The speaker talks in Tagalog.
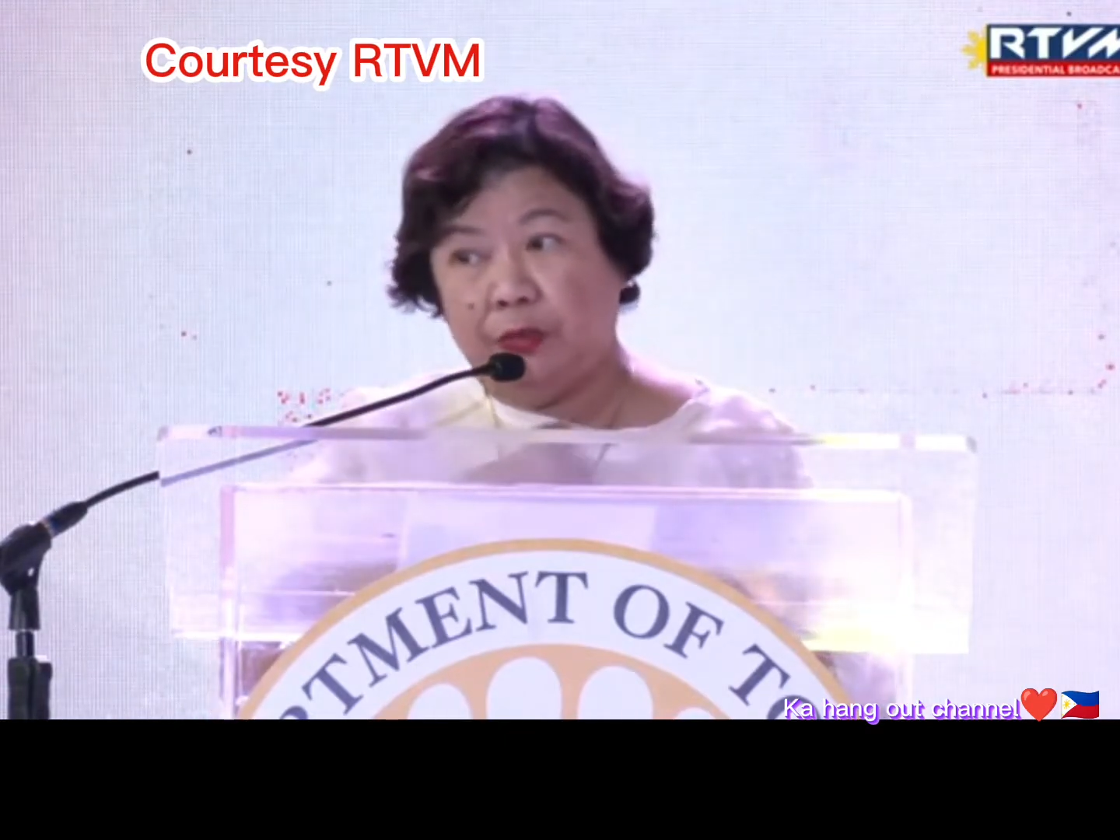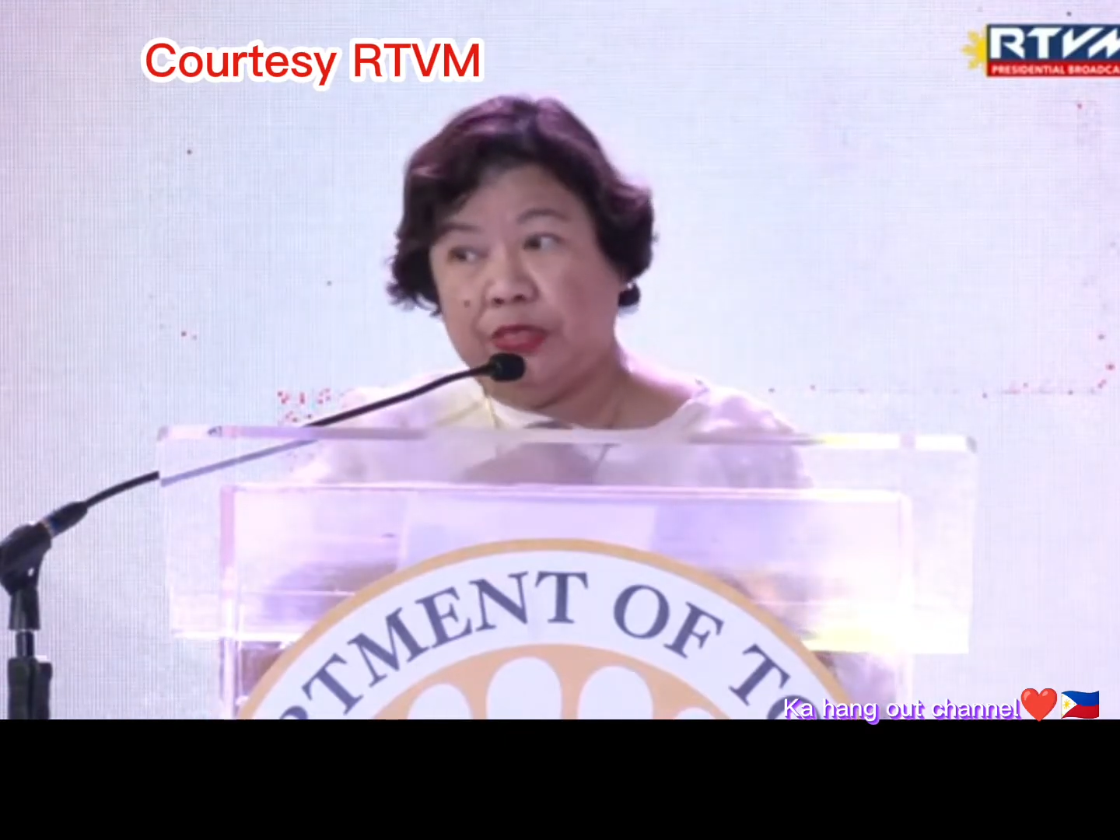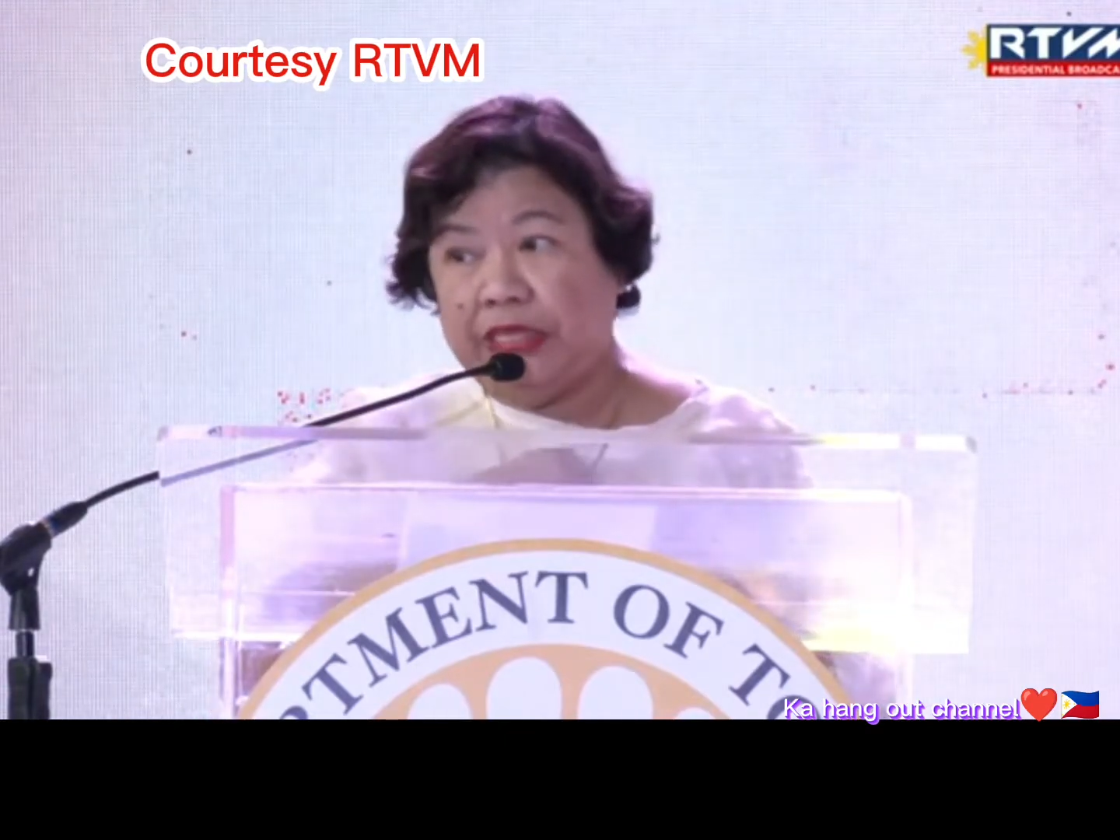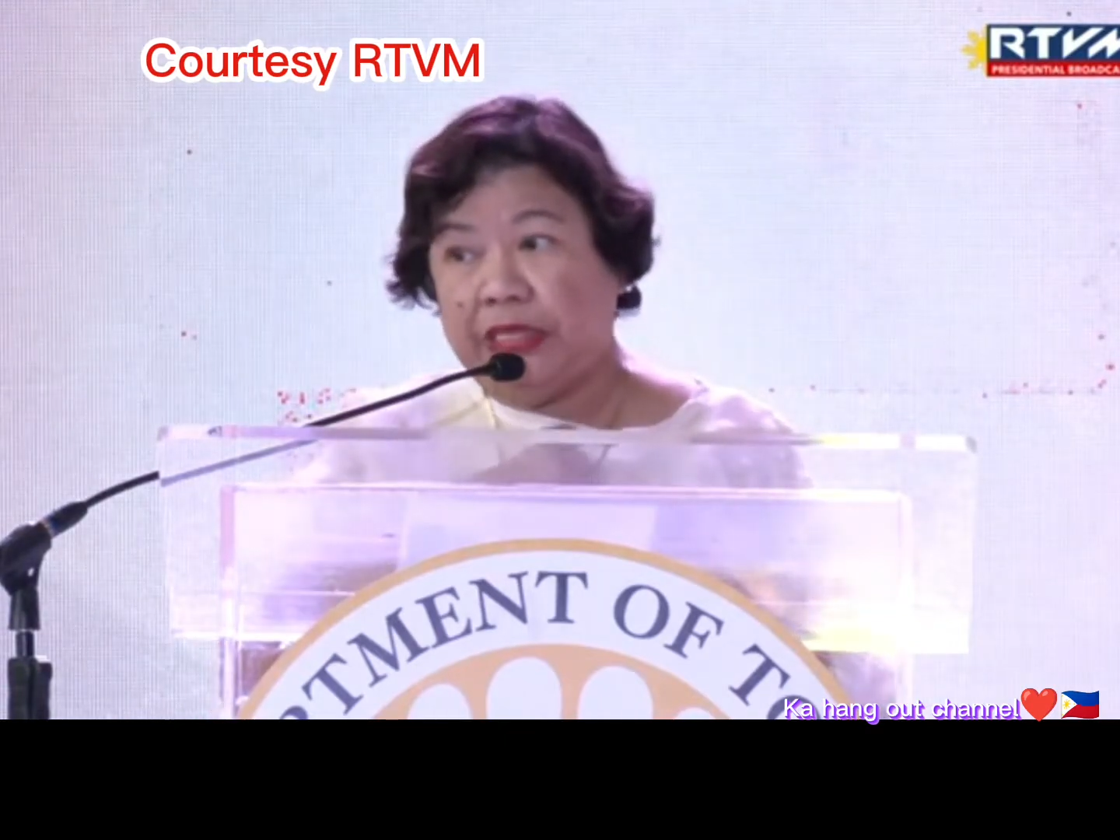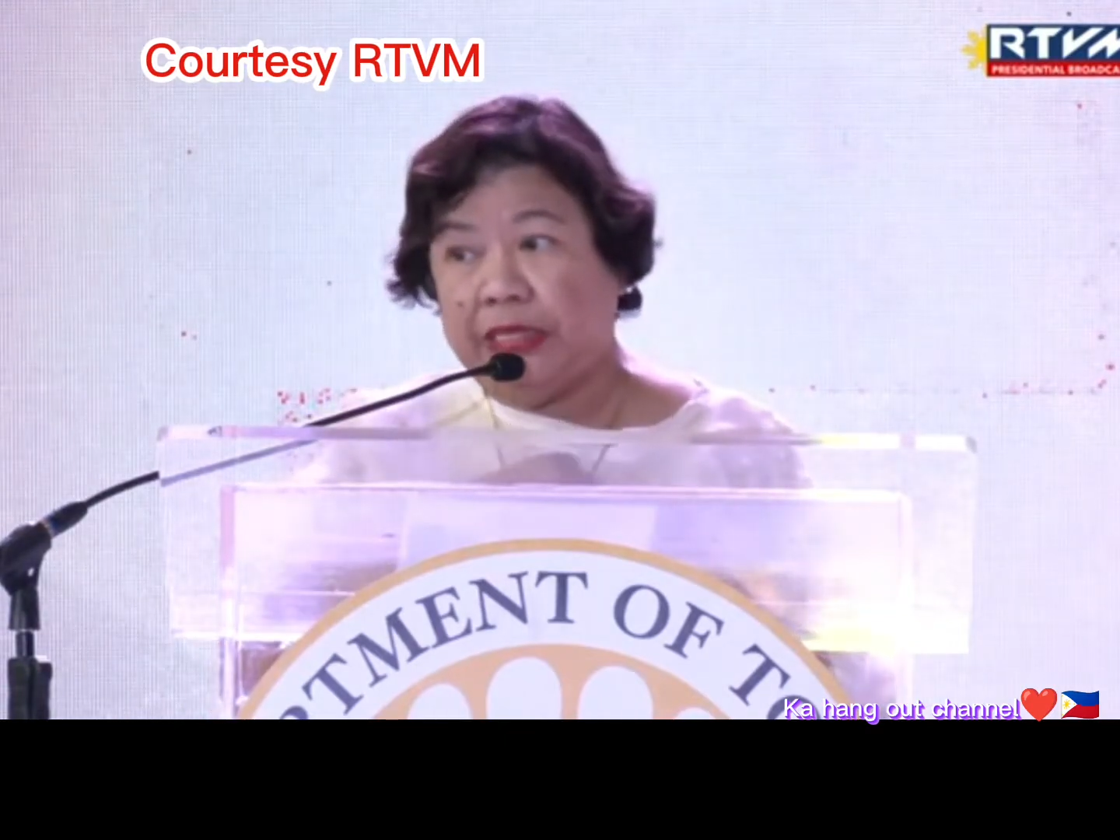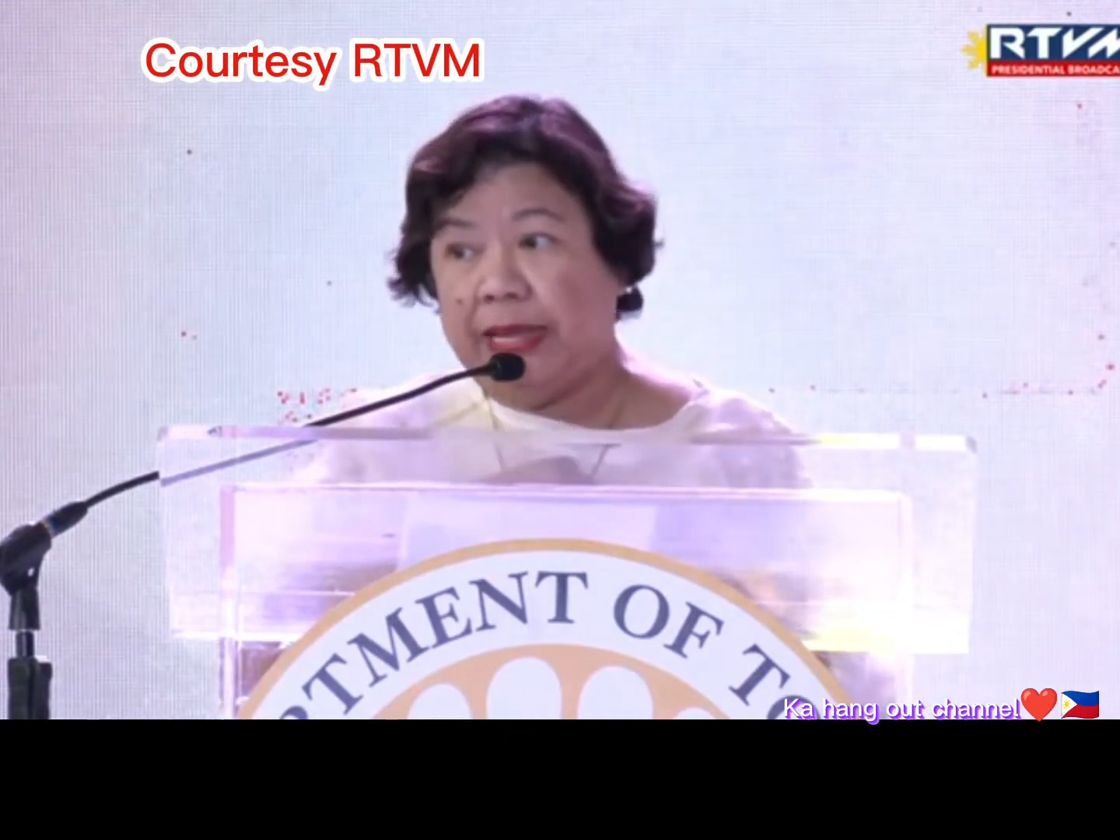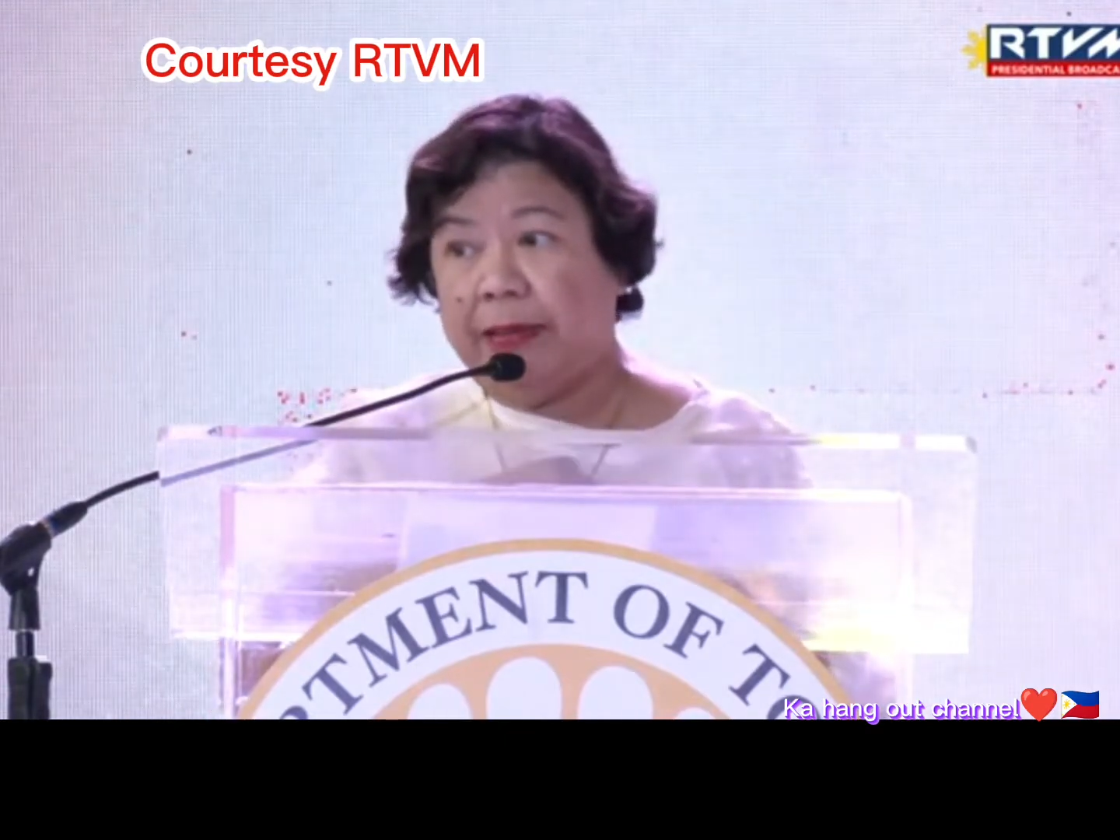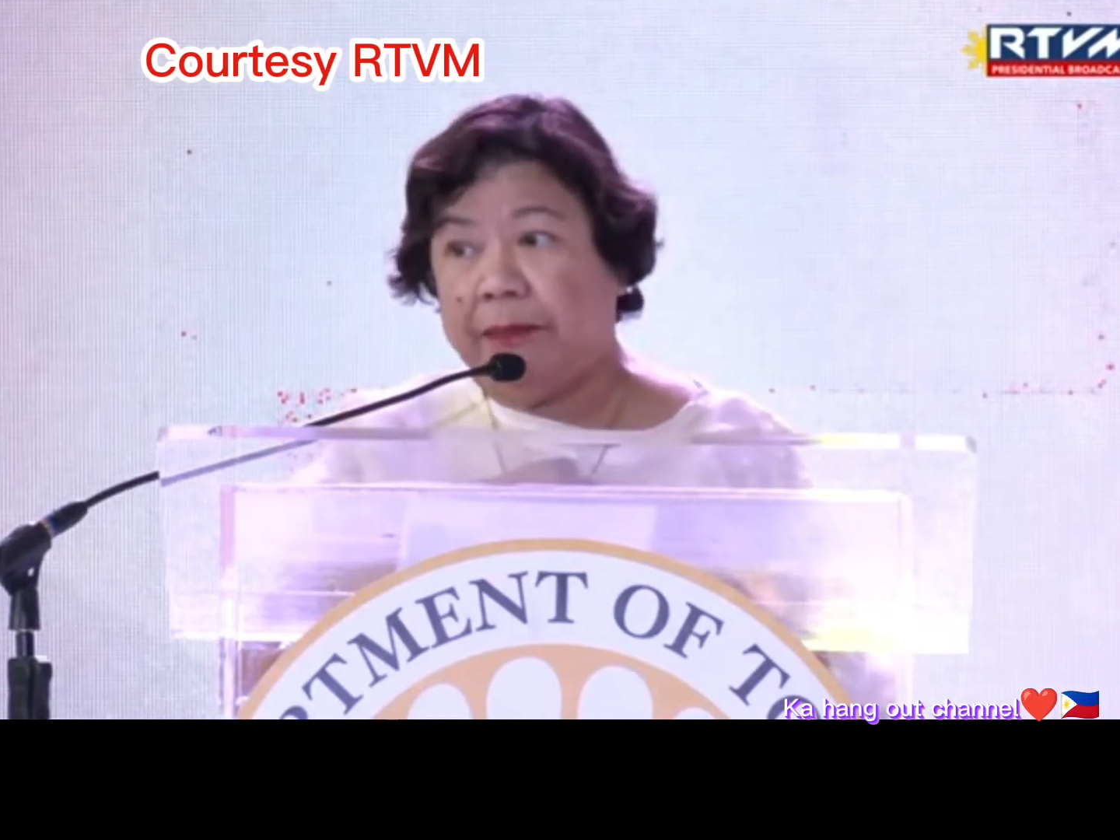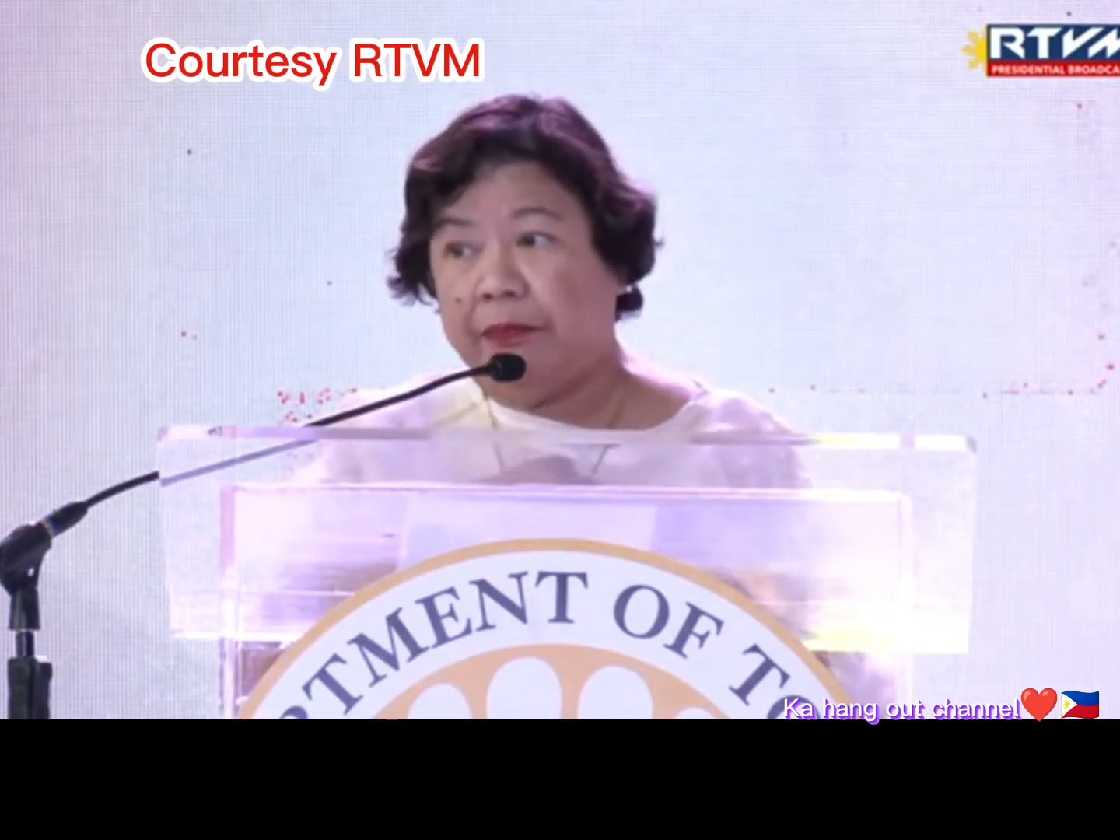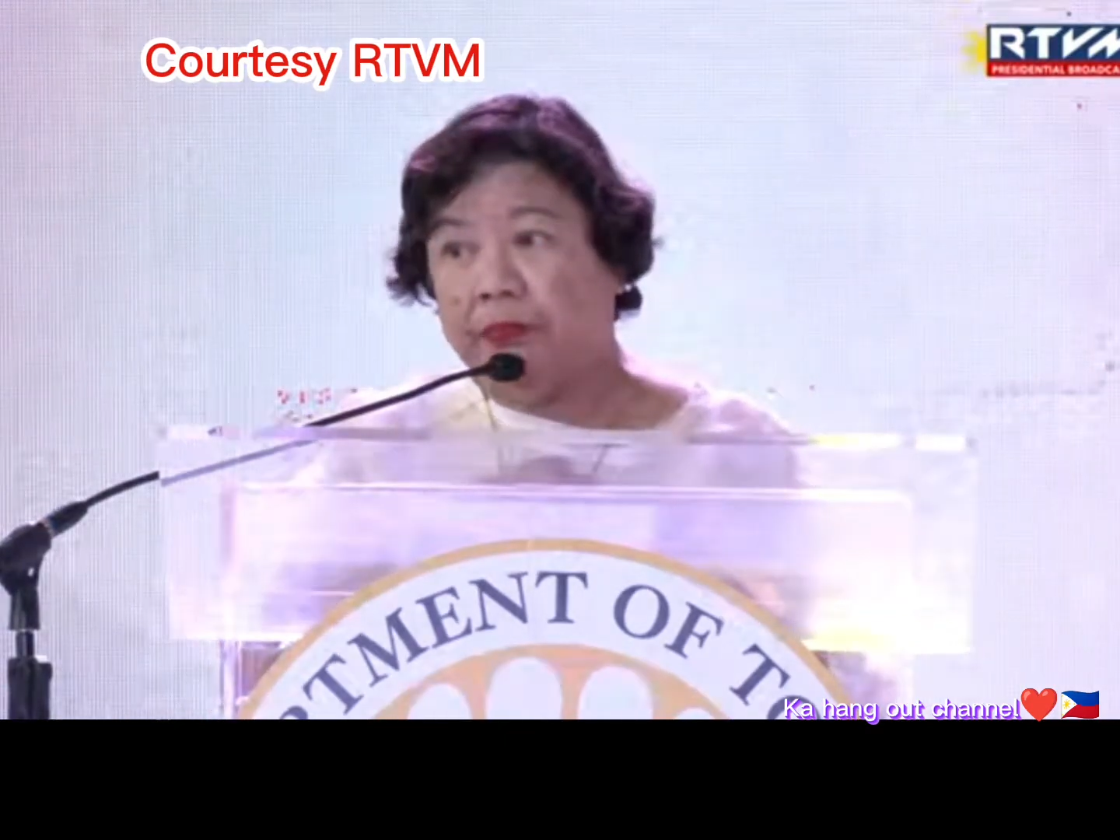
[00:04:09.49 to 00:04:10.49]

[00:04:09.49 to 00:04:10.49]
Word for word: within them.